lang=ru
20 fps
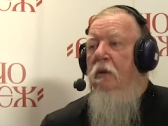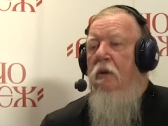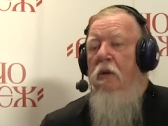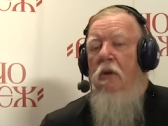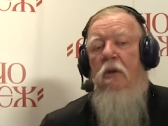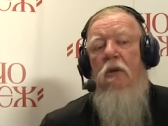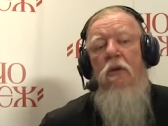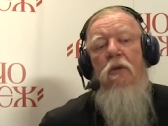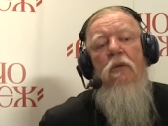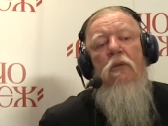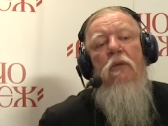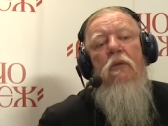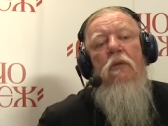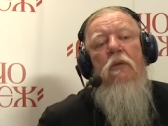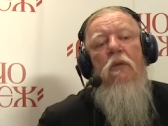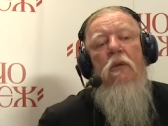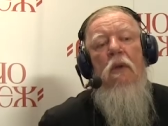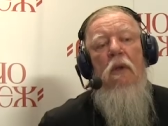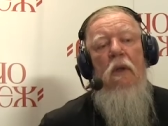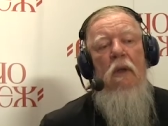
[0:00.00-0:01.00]
Кто говорит,
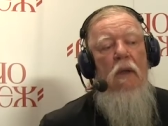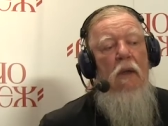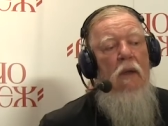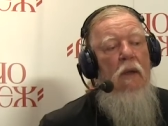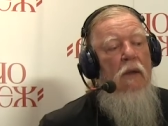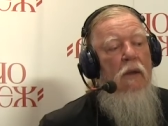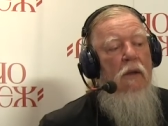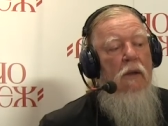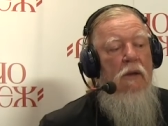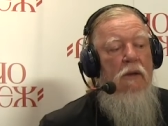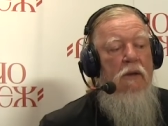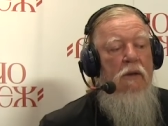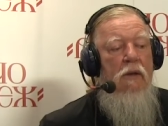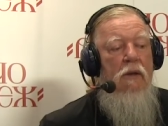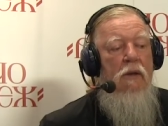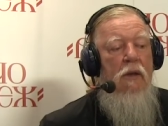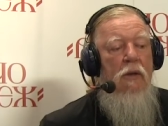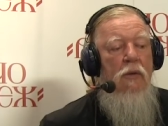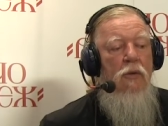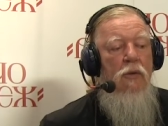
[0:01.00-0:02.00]
ну, раз ты
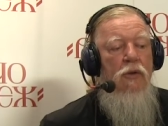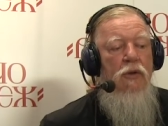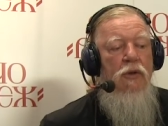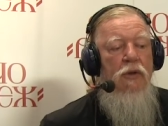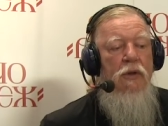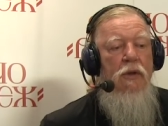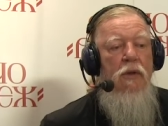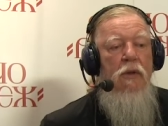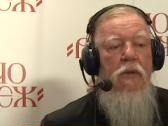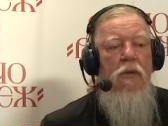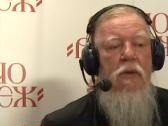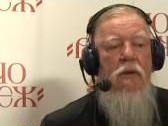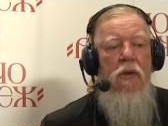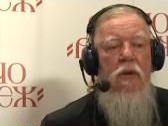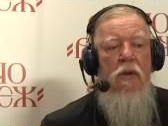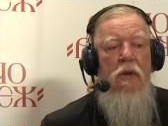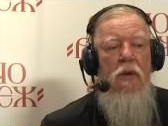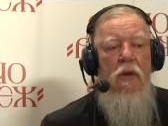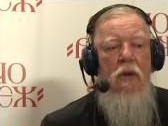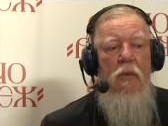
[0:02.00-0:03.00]
так хочешь сделать,
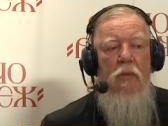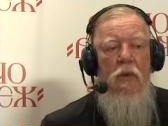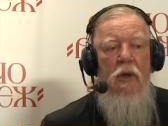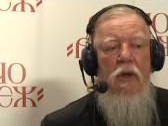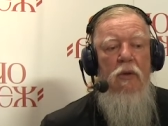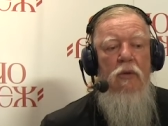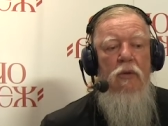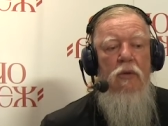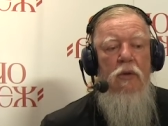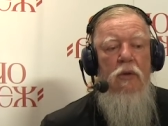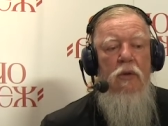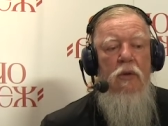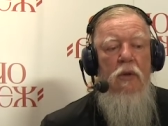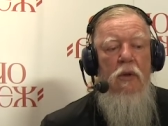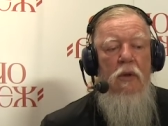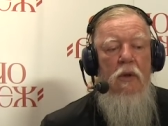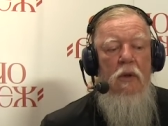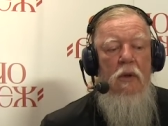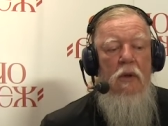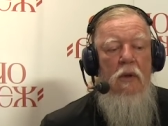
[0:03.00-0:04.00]
я боюсь,